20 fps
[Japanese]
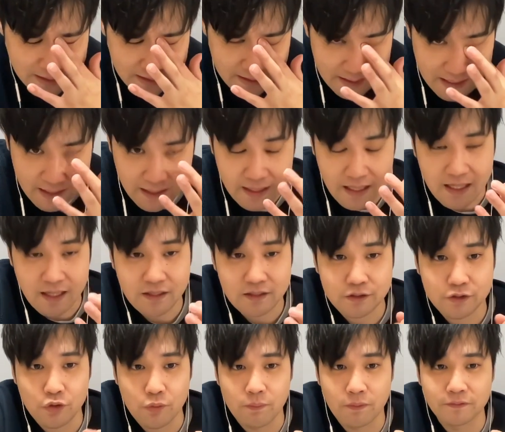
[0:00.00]
なんか、
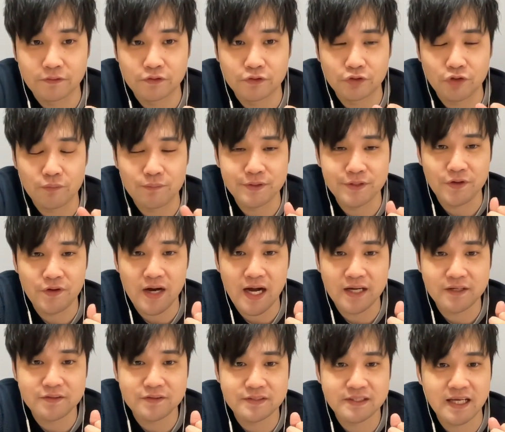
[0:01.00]
ロボット味の
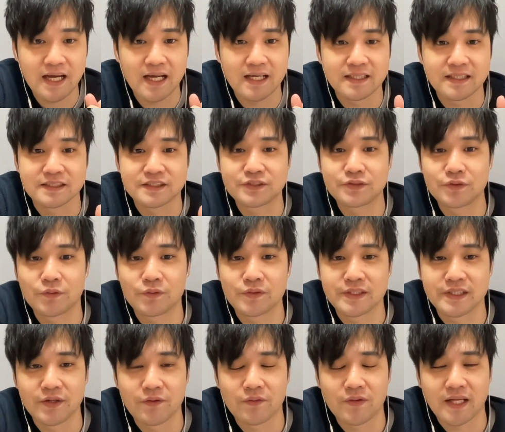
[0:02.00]
悪感が
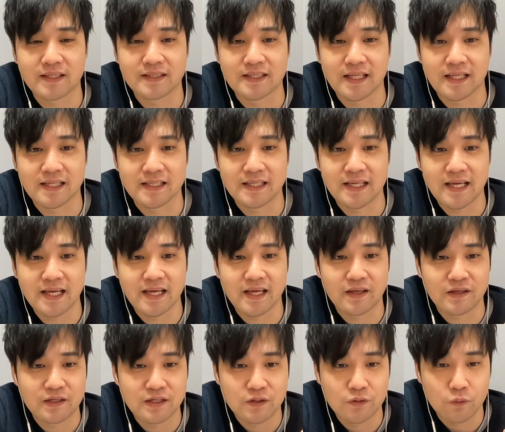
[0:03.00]
ストーリーでよかったんで、
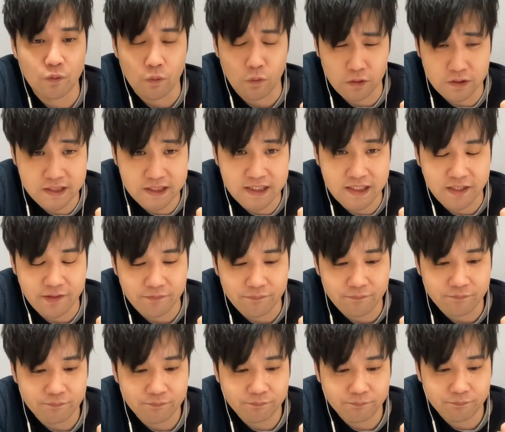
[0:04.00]
欲しい。
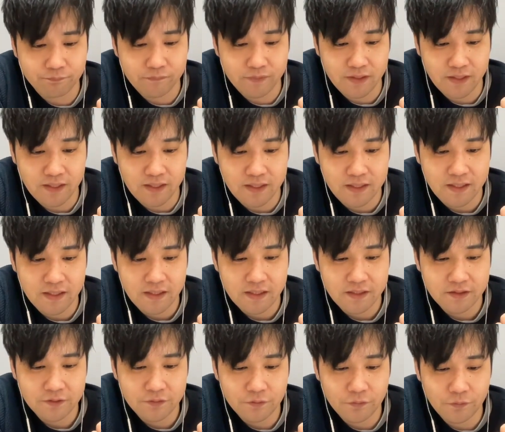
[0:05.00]

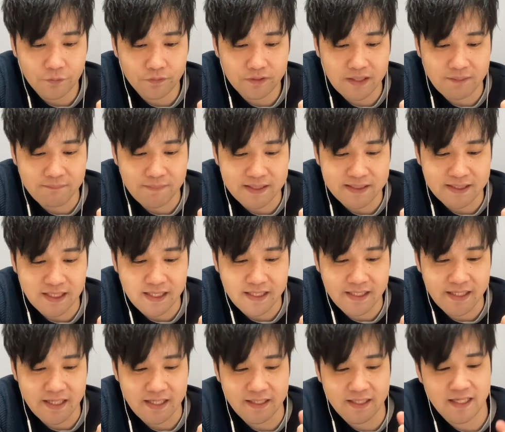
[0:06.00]
ということは、まあ、
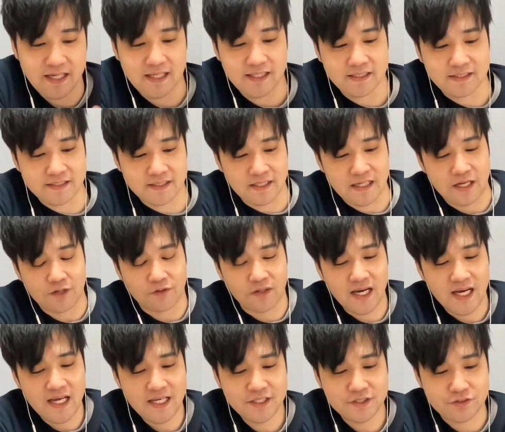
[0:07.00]
サイリア狙いですね。あの、
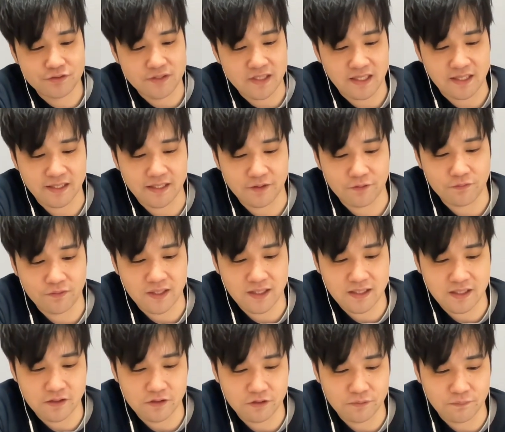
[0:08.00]
回収だけね、この
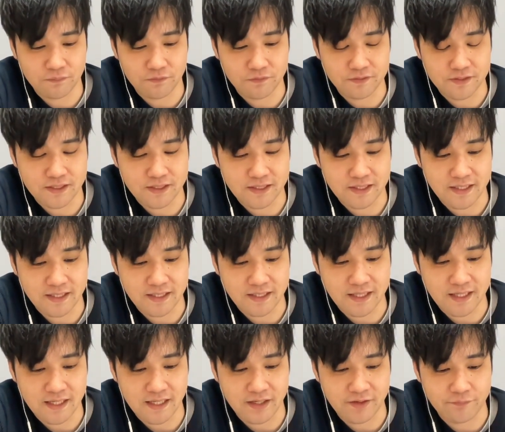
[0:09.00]
アカウント持ってて、
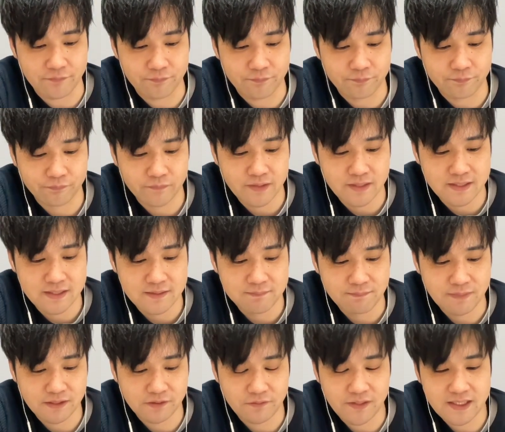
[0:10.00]
はい。ま
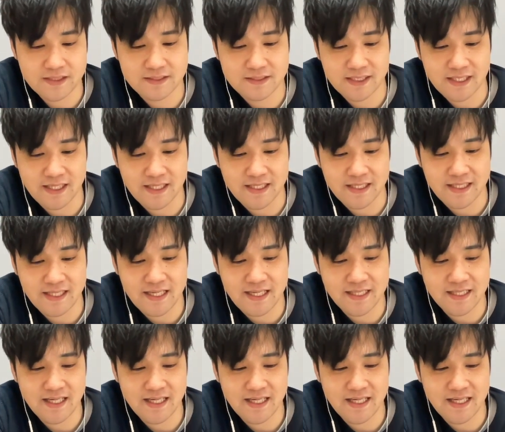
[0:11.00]
あ、とりあえずサイリア